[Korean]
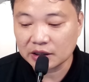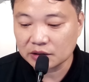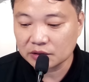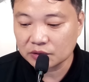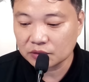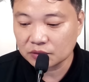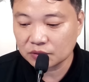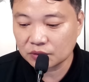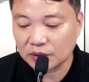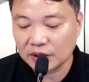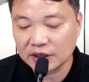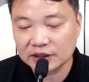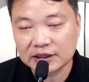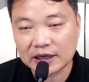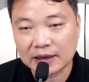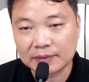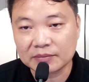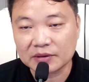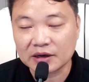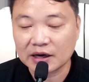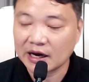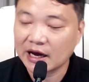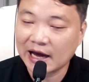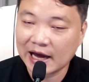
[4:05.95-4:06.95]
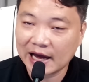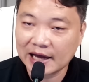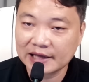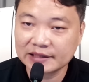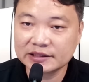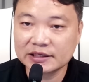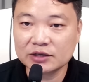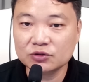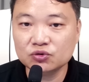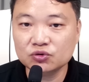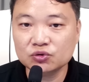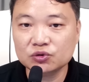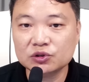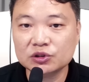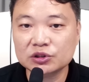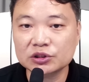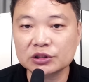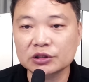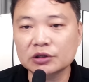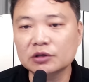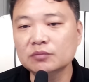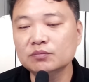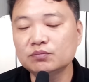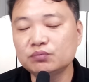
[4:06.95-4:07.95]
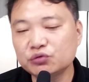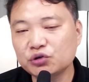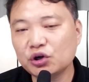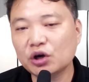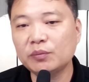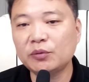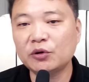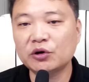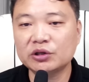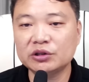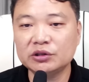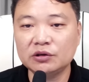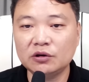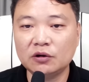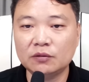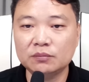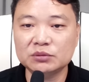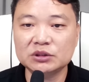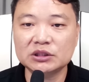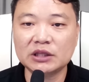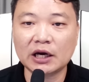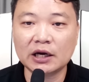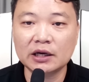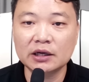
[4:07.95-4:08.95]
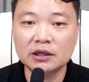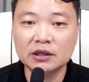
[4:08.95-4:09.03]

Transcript: 괴담, 가짜뉴스 뿌려버리는 겁니다.